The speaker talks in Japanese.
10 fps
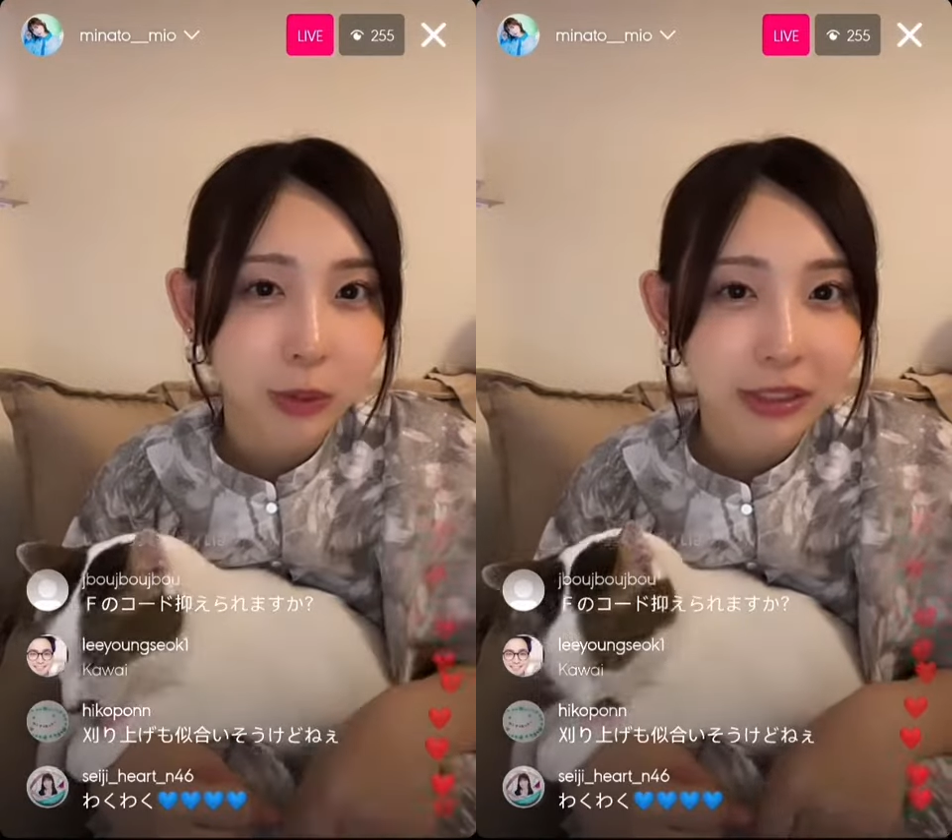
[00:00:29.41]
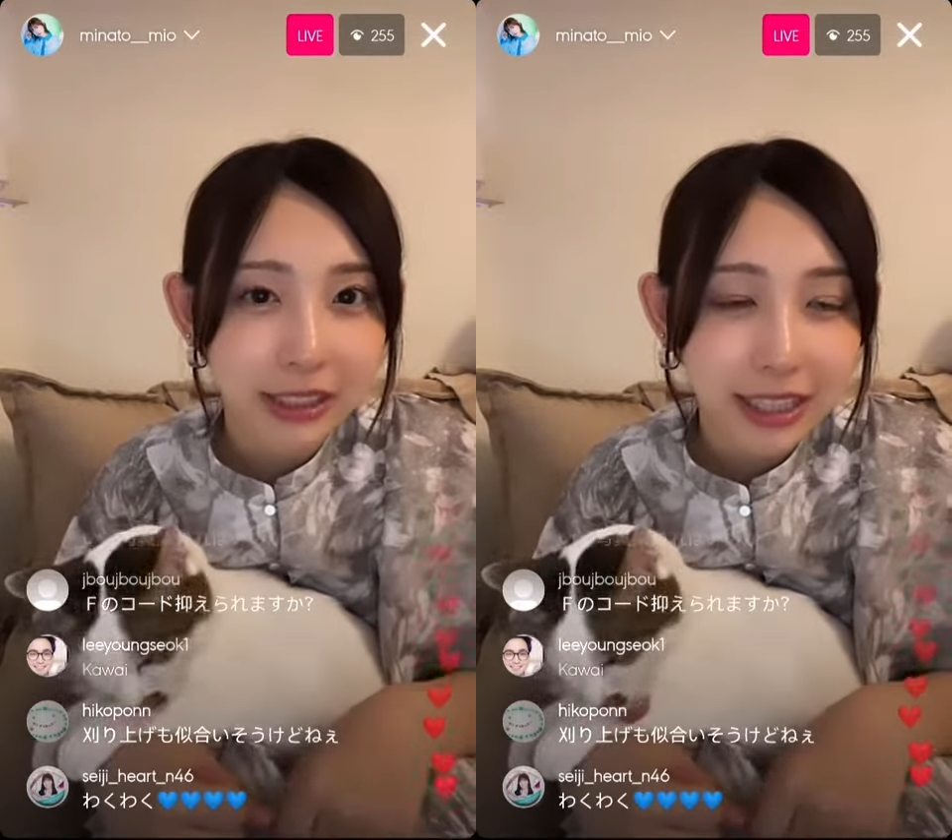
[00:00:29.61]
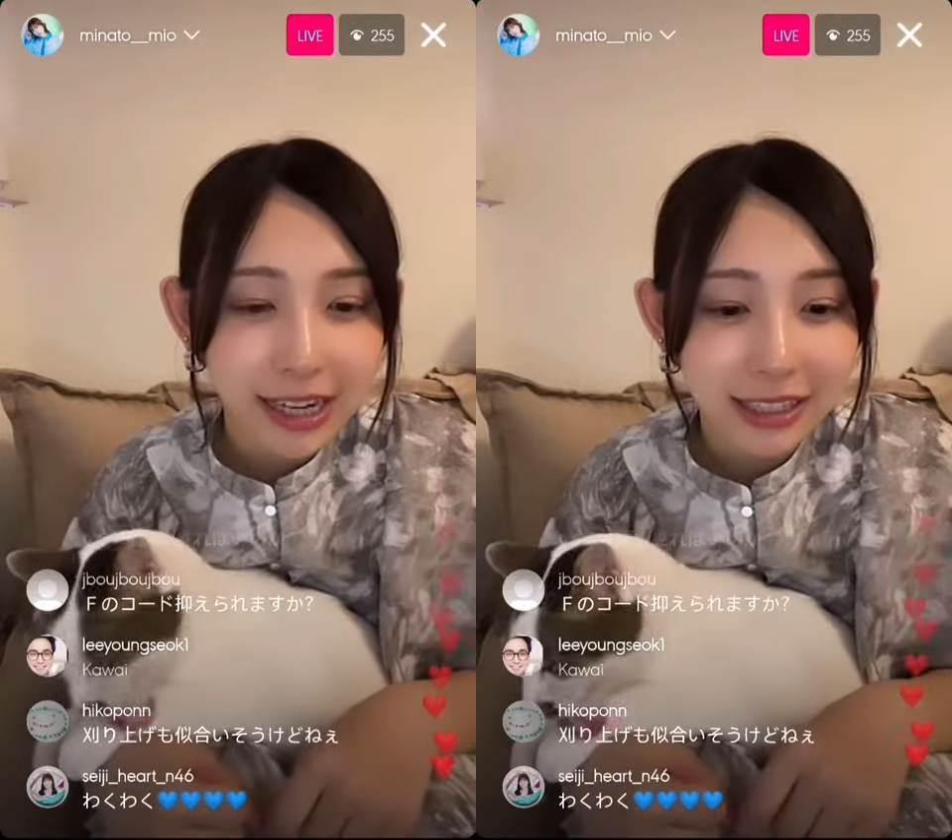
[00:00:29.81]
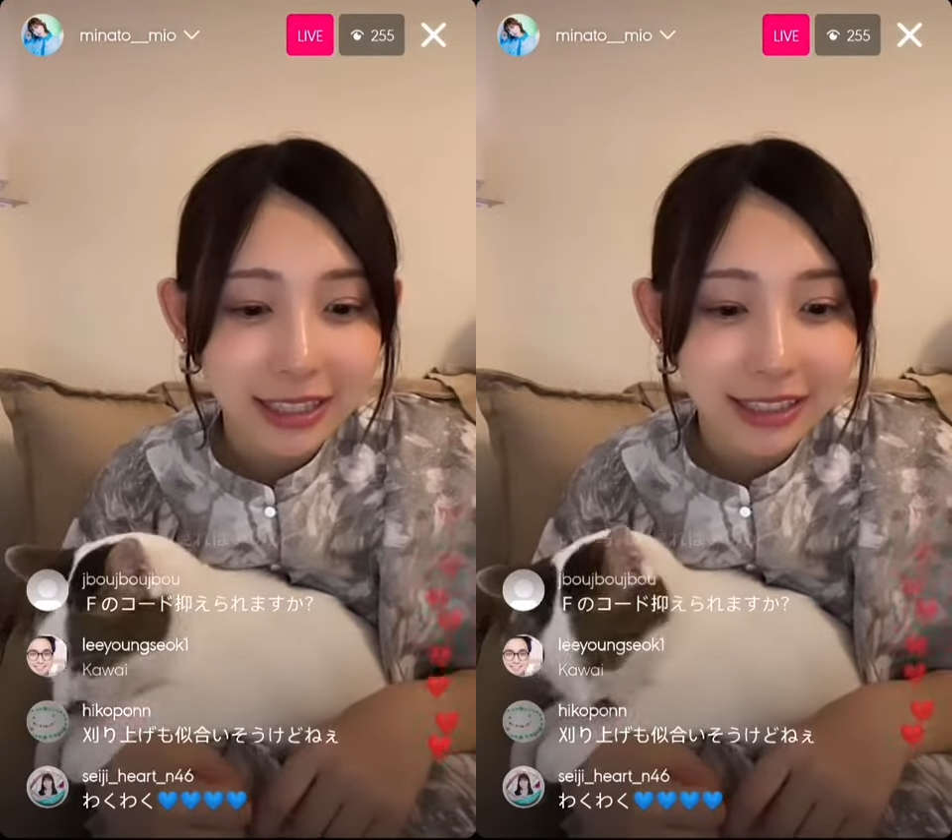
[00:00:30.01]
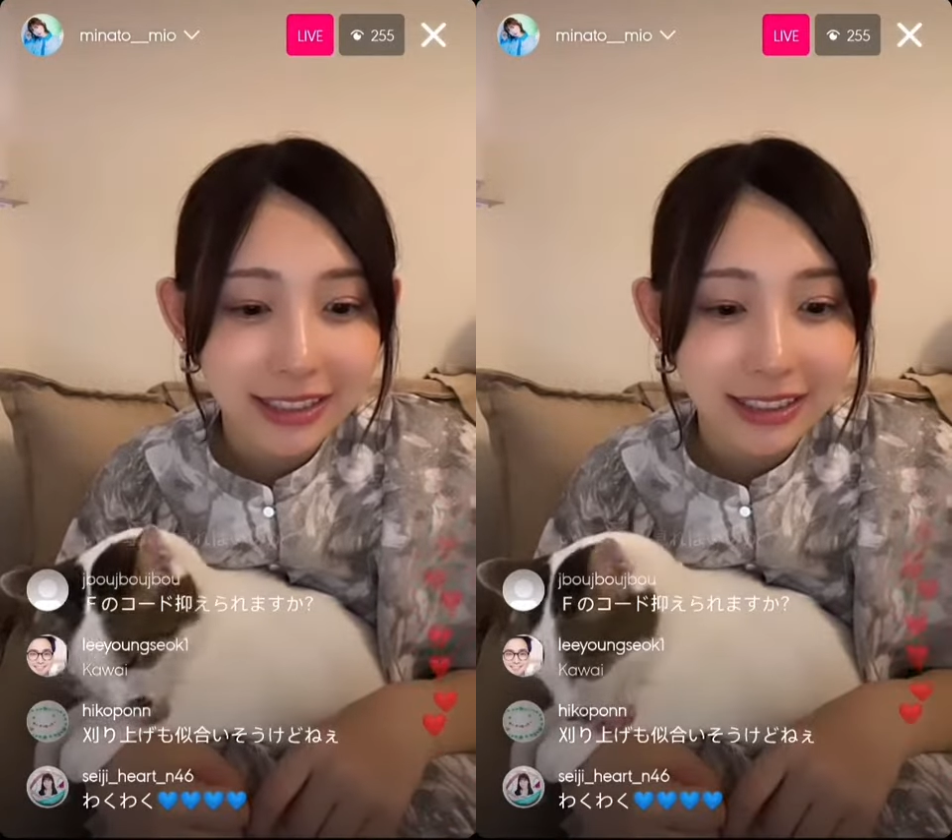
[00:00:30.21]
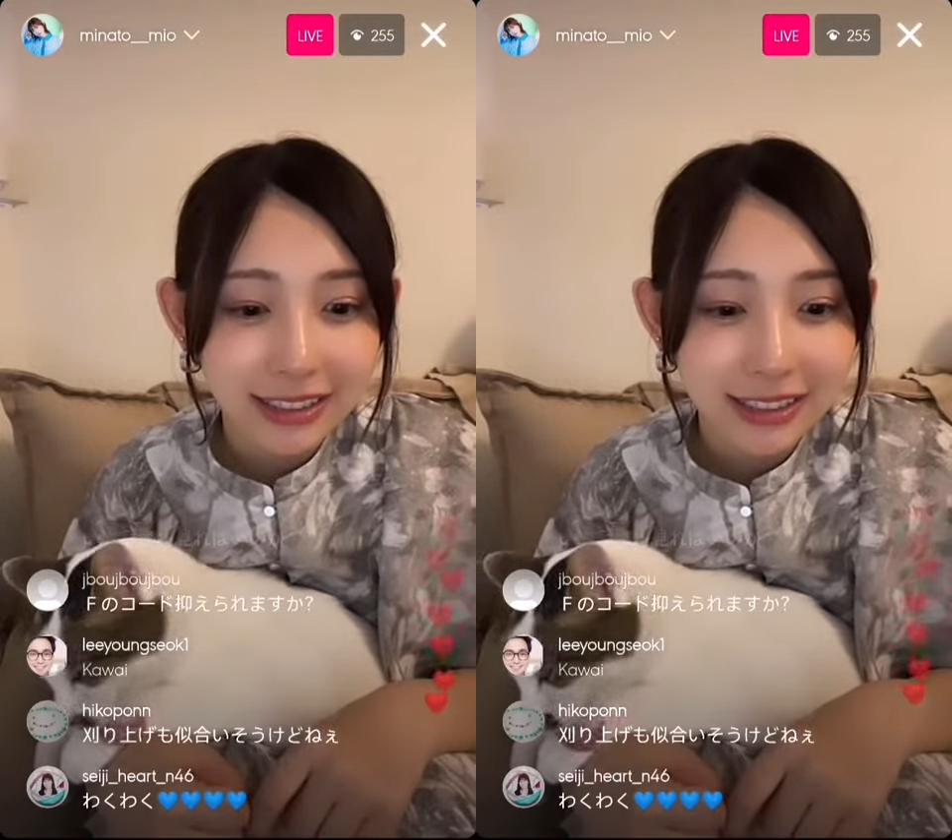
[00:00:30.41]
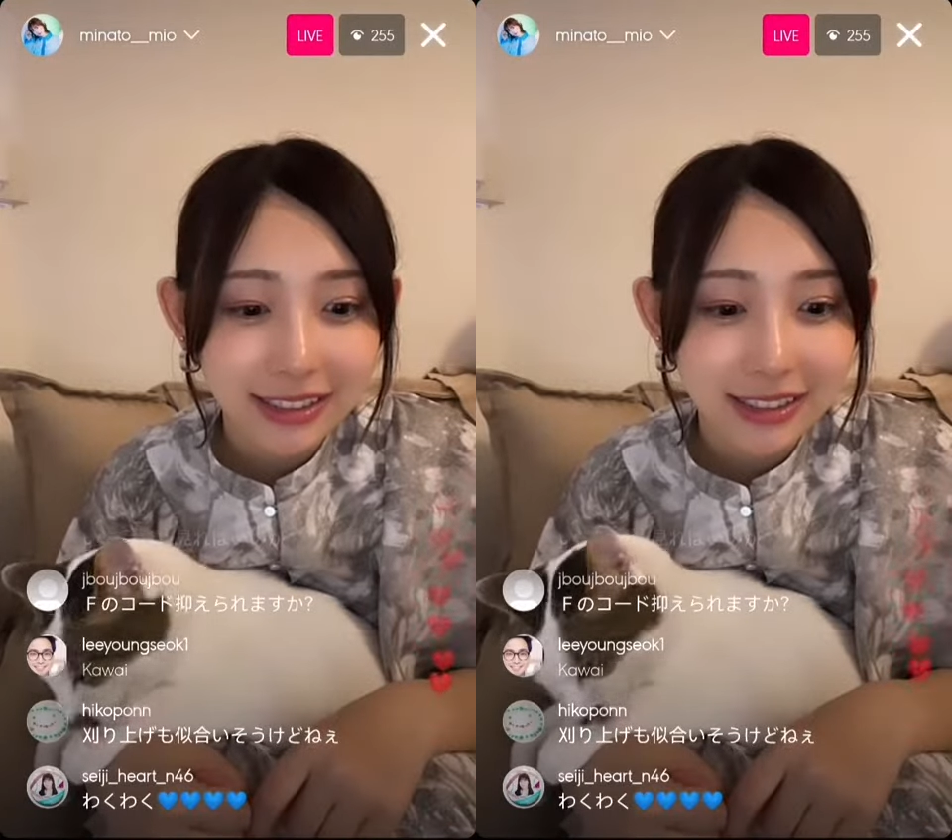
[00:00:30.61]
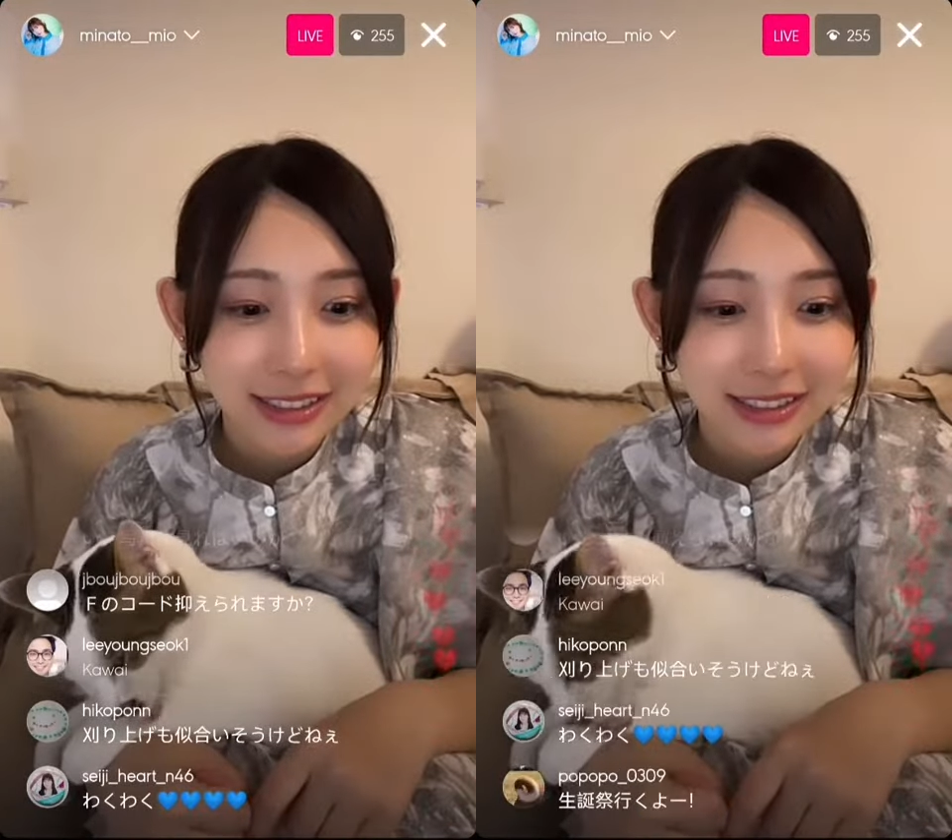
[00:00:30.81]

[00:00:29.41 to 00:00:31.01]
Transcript: も忘れられない日に